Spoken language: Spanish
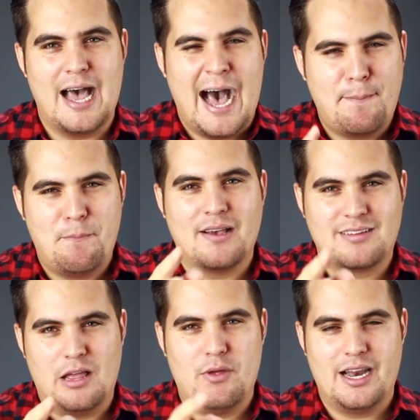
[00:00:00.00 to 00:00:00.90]
¿has
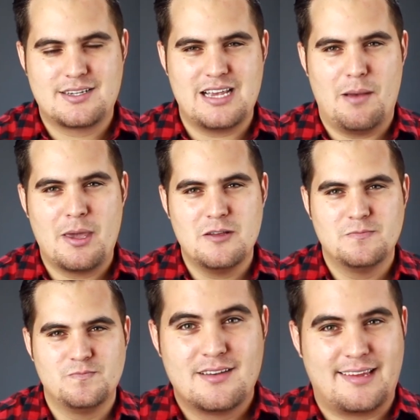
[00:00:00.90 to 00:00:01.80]
pasado el examen?
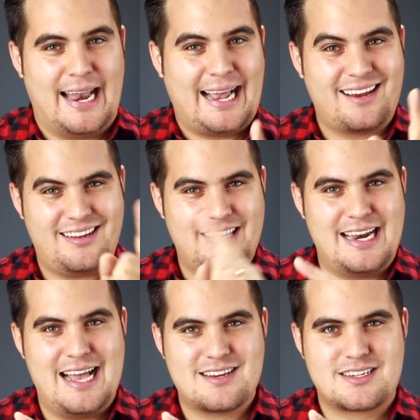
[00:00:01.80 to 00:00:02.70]
¿Será que
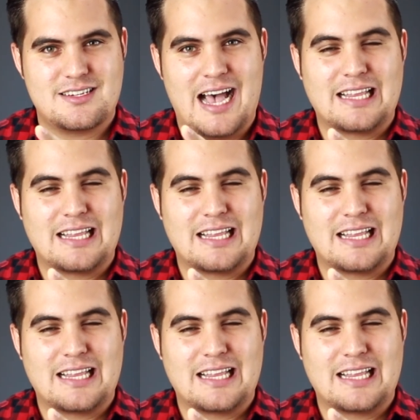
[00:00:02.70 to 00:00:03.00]
Satanás